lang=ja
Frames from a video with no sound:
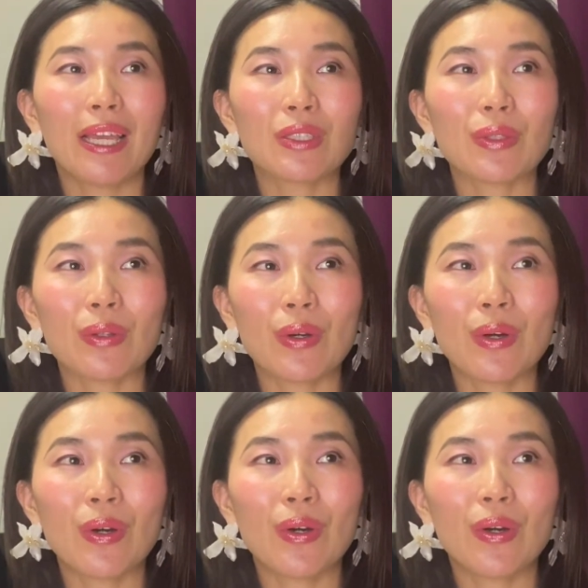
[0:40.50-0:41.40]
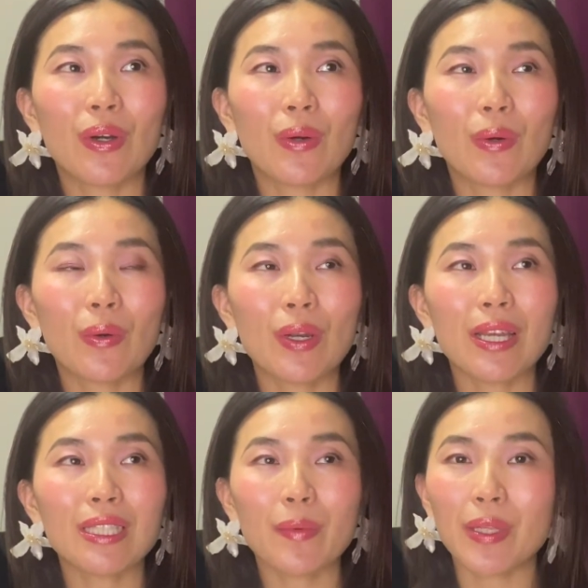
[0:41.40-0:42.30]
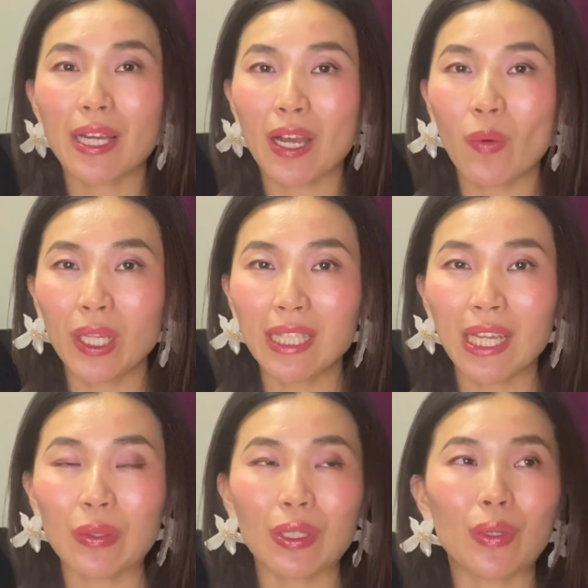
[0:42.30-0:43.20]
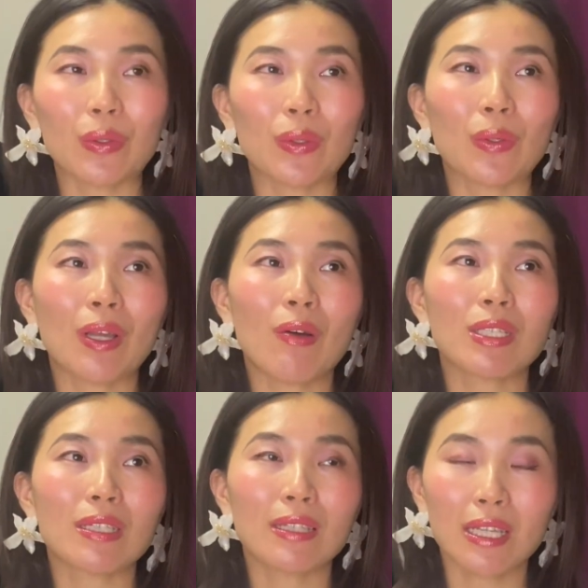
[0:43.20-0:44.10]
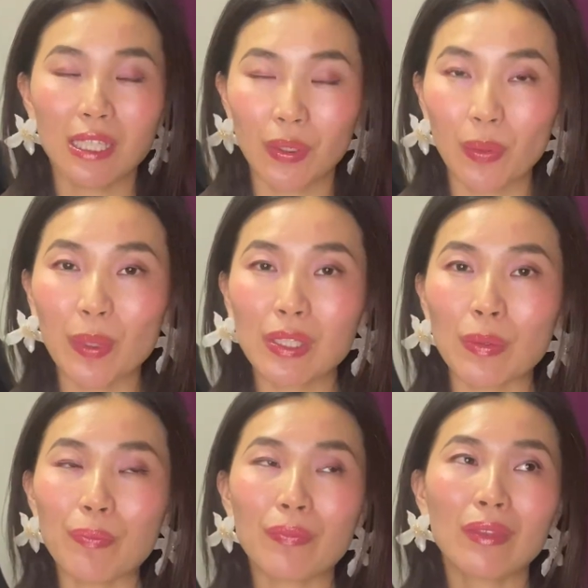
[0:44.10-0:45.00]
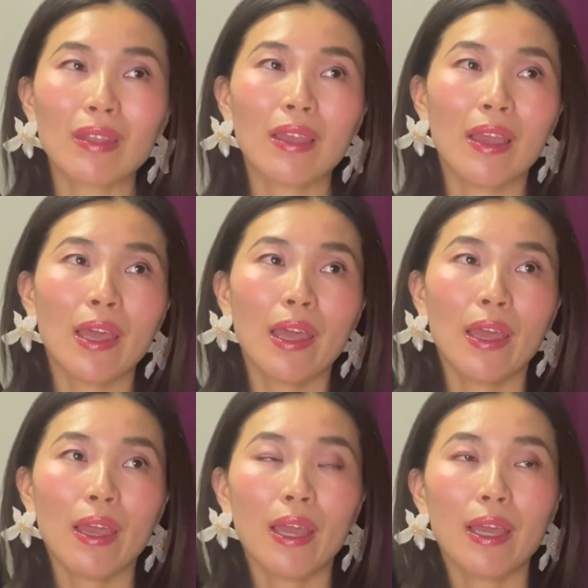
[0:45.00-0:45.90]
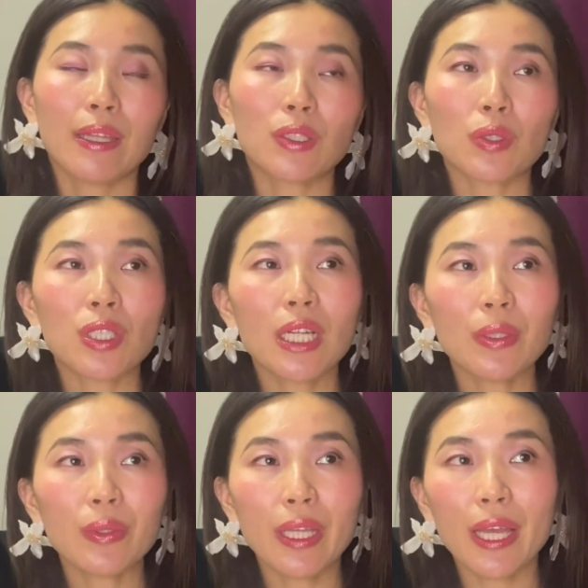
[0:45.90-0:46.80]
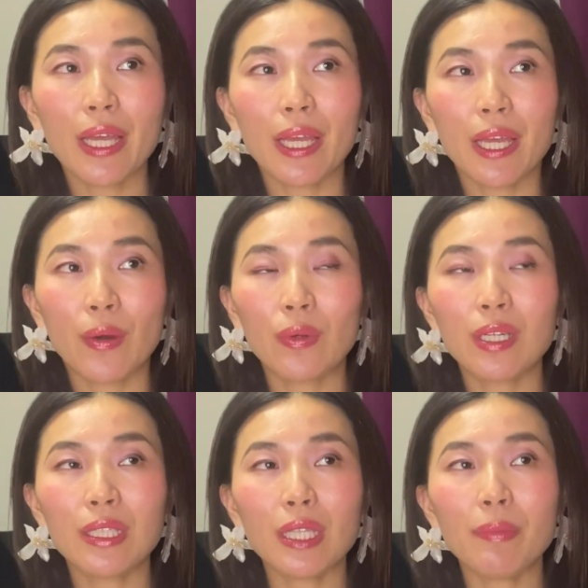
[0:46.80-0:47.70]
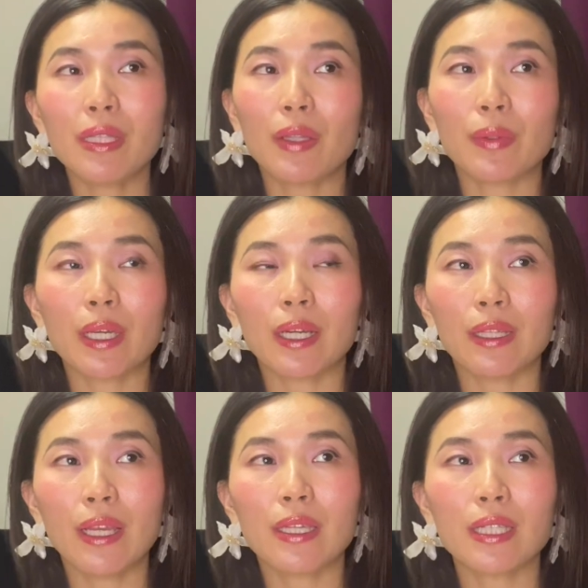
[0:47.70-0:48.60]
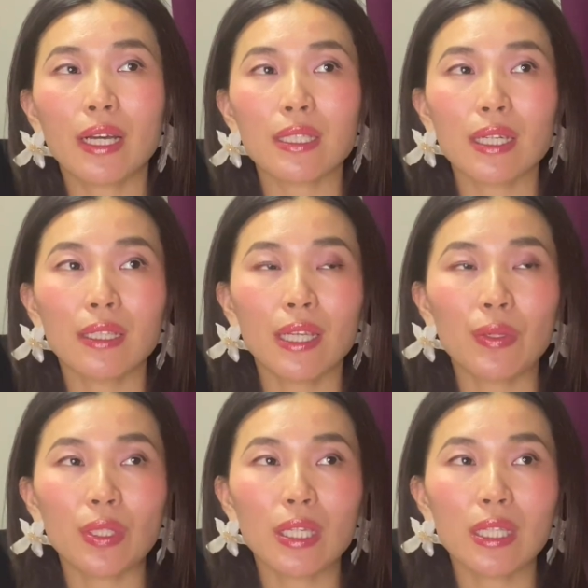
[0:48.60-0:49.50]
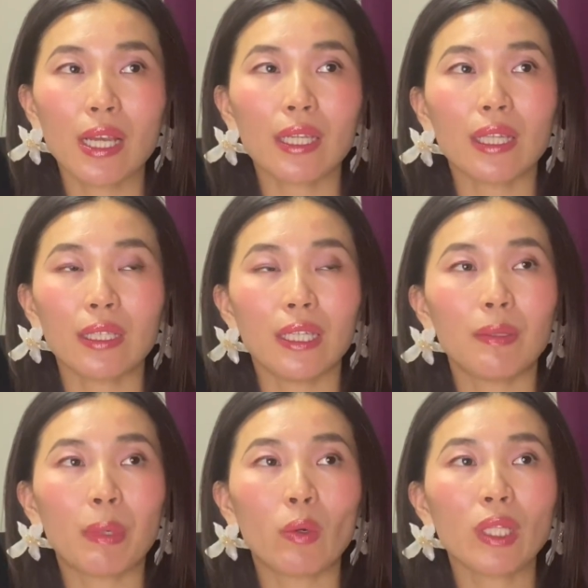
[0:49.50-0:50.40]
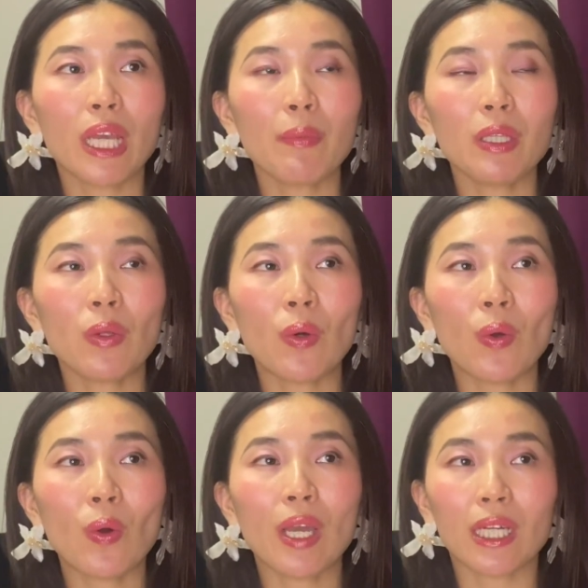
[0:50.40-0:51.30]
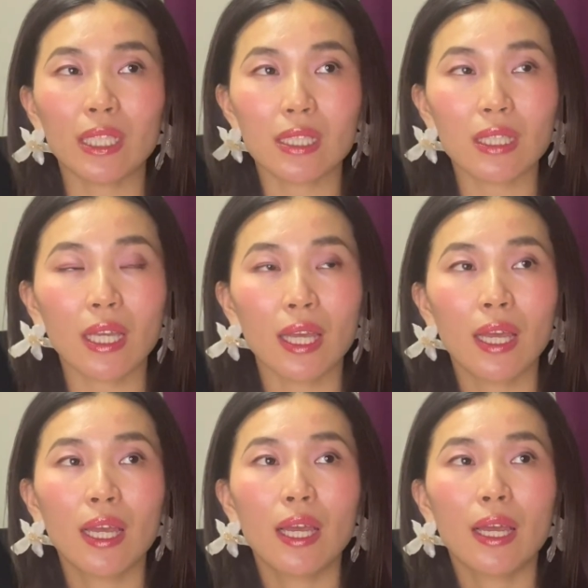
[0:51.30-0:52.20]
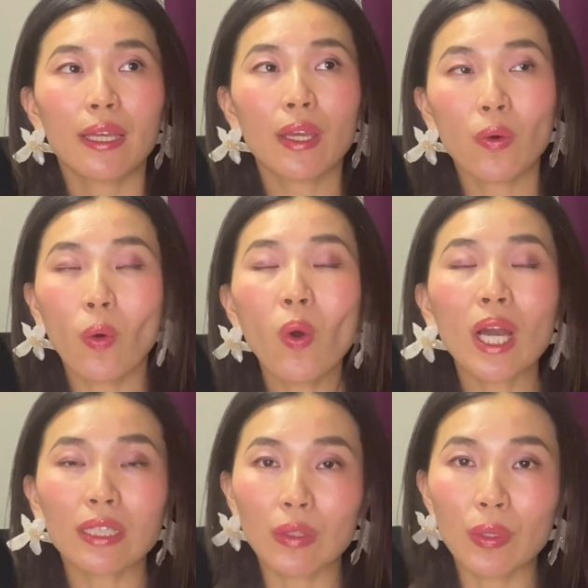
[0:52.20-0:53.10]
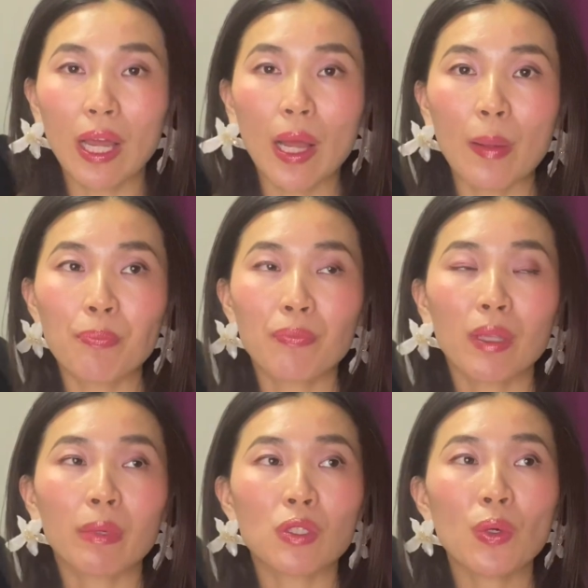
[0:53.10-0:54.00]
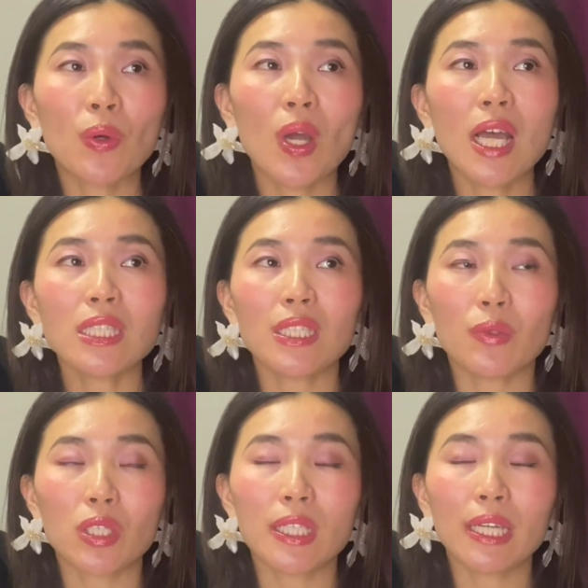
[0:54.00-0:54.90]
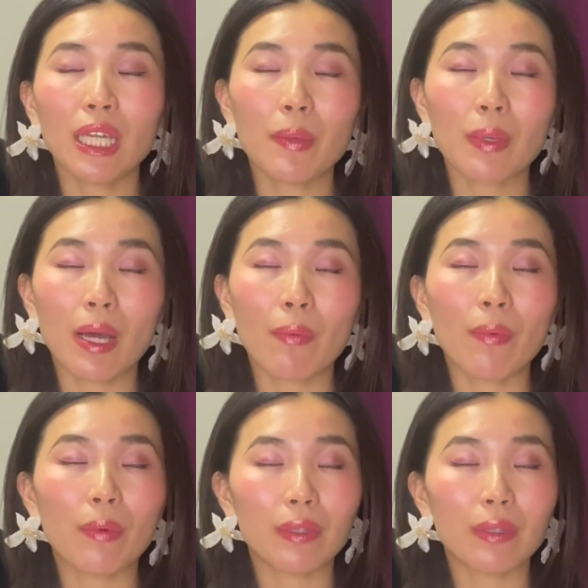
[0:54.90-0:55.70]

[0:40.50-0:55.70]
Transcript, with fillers: そのオンラインセミナーが終わった後にこの動画を撮影しております。そちらのね、オンラインセミナーの中で参加されている先生方に、お悩みの声がですね、結構多かったのが、情報発信をしなければ